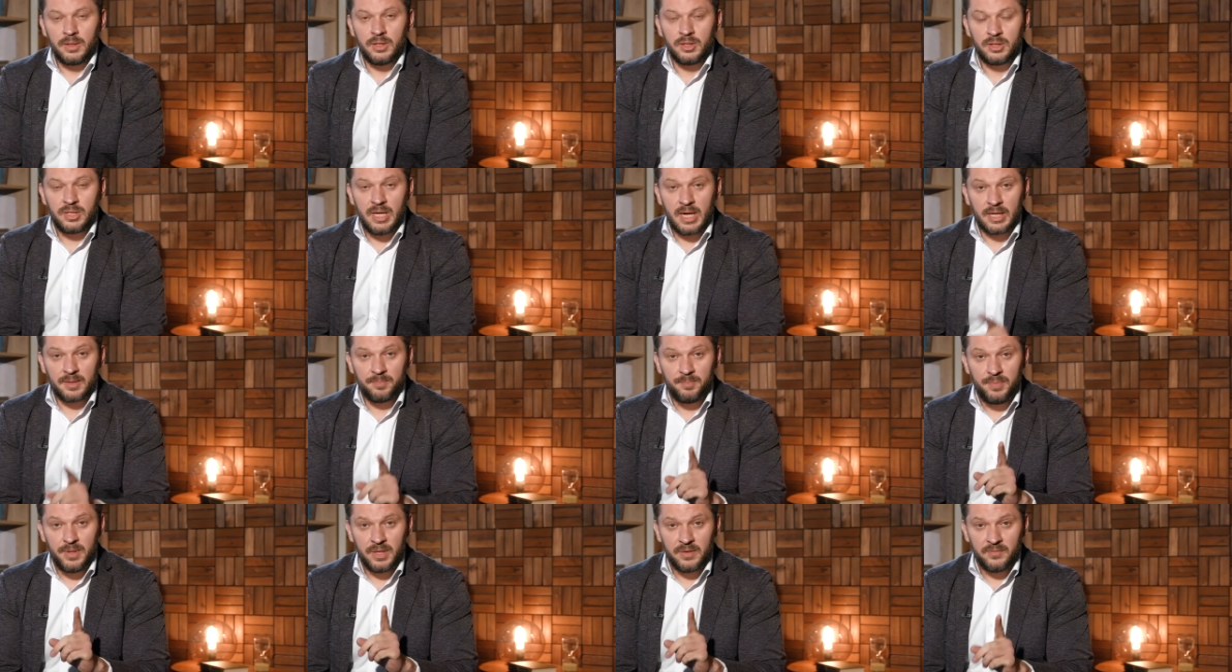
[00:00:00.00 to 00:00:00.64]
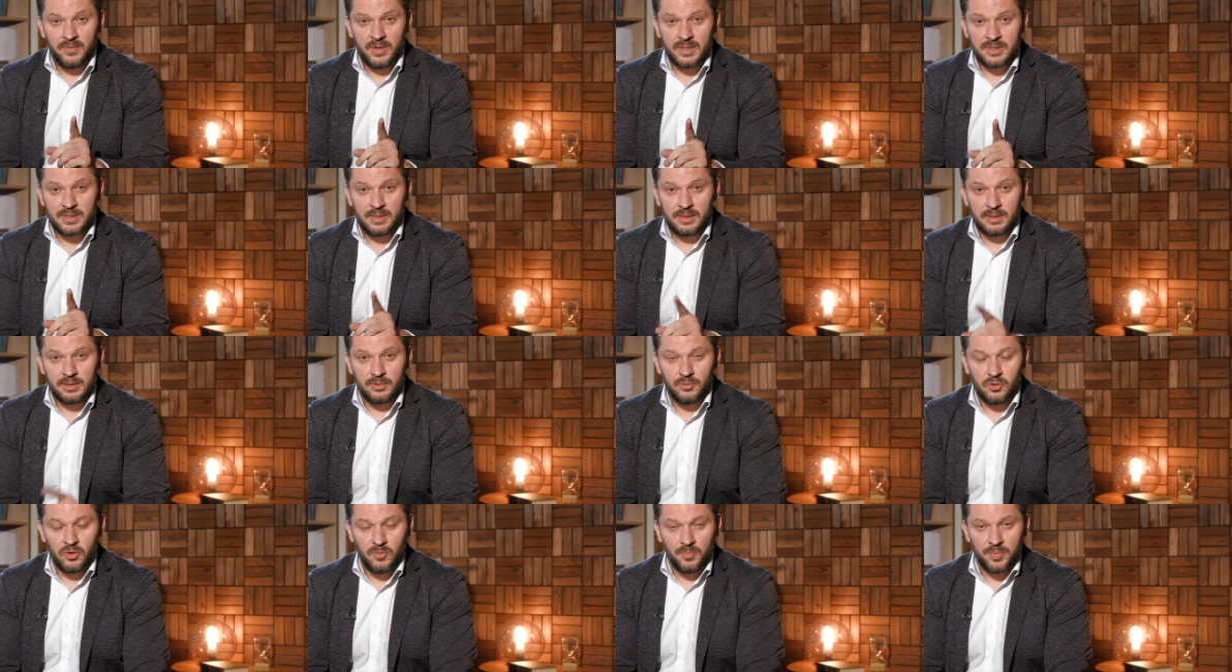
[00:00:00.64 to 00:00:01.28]
Итак, первое
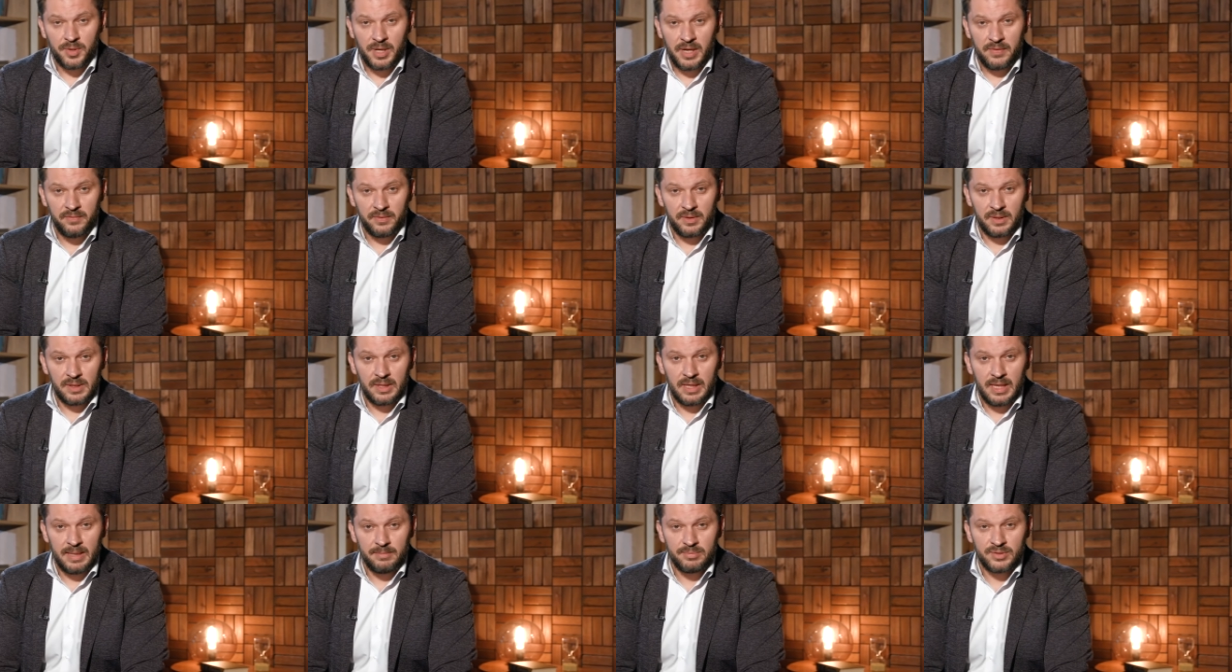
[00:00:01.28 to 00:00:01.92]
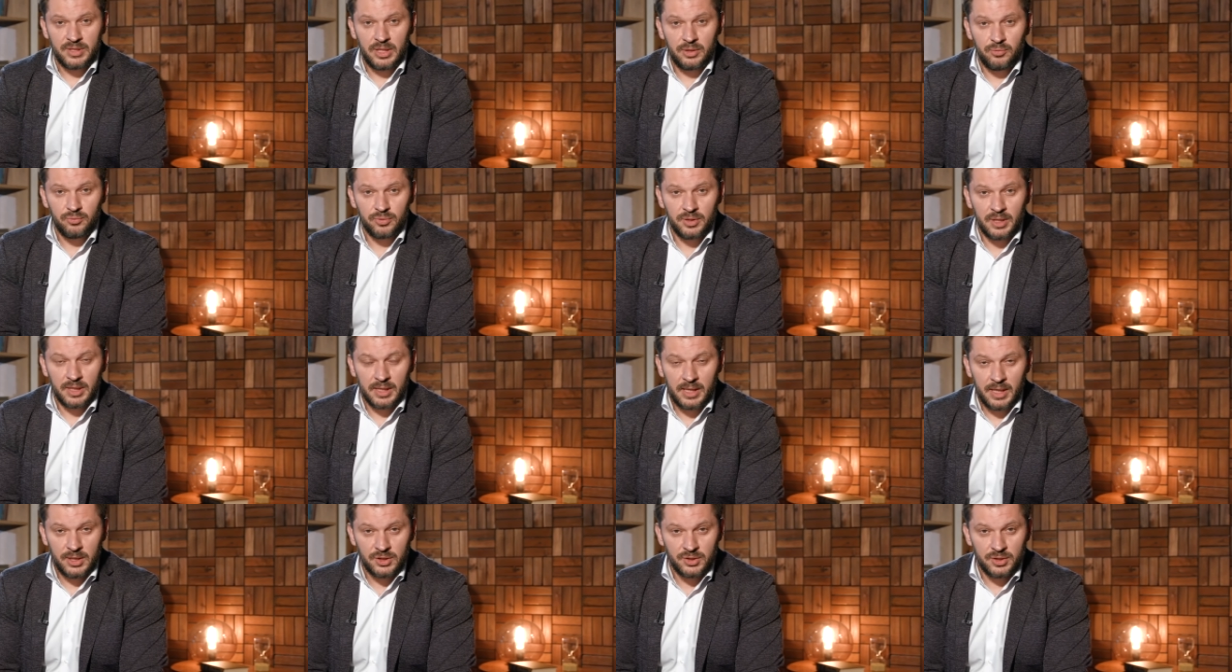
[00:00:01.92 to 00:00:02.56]
золотое правило для
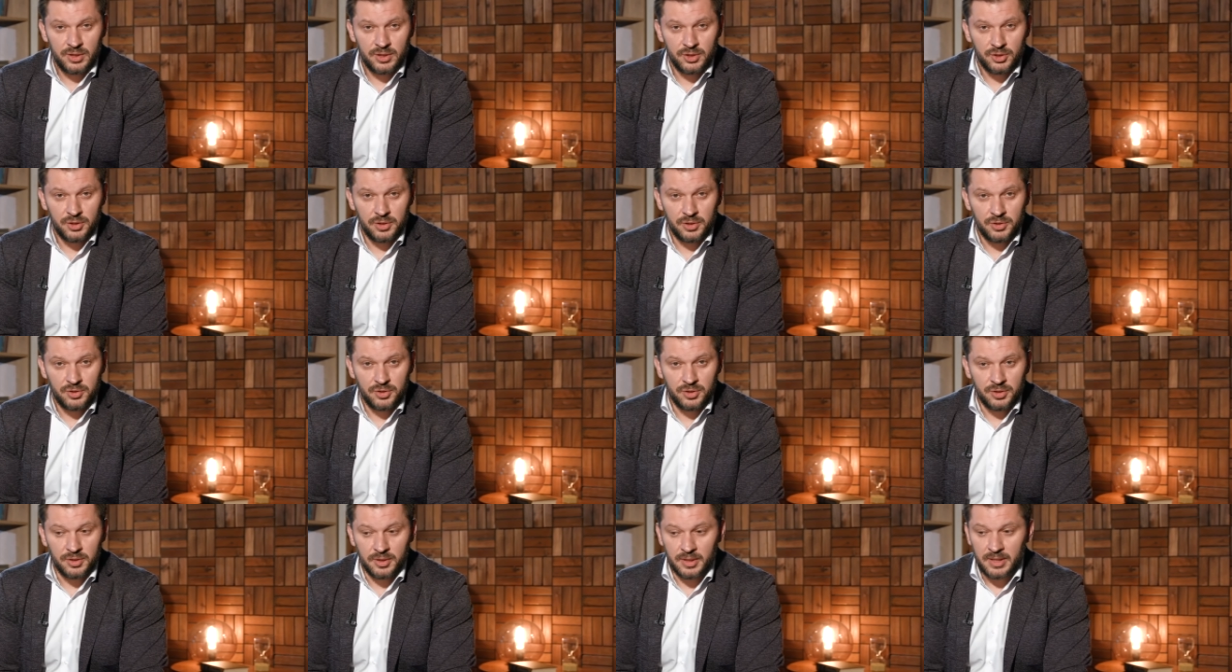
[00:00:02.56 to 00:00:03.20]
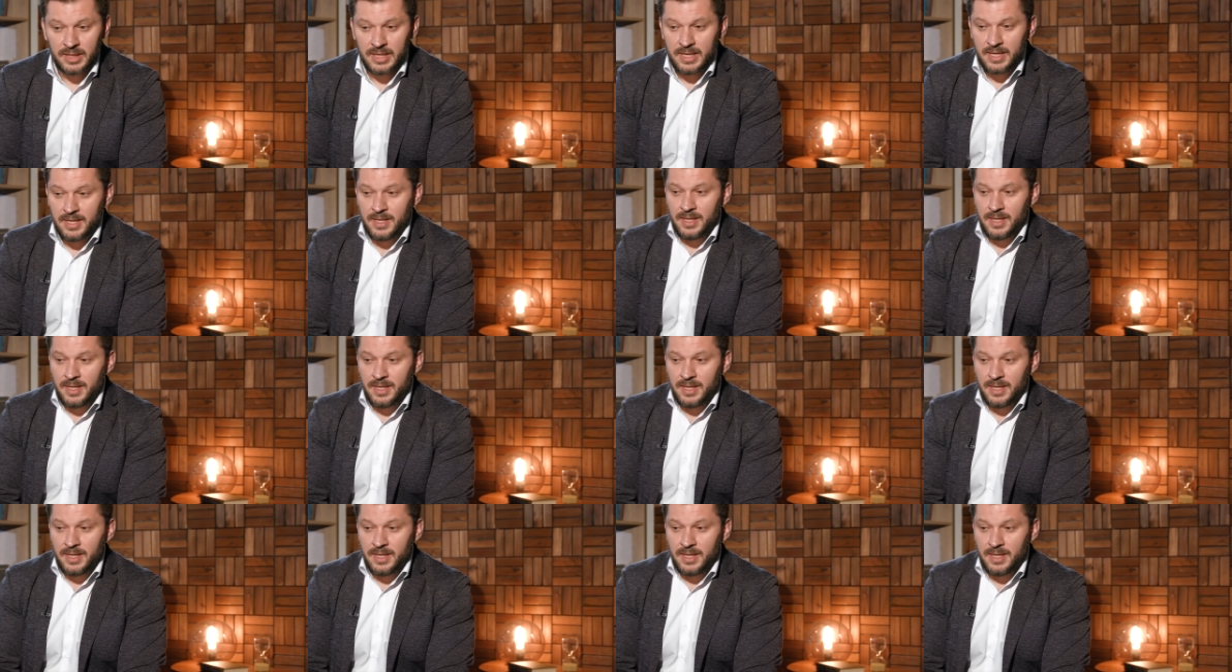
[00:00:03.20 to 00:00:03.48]
абсолютно каждой женщины.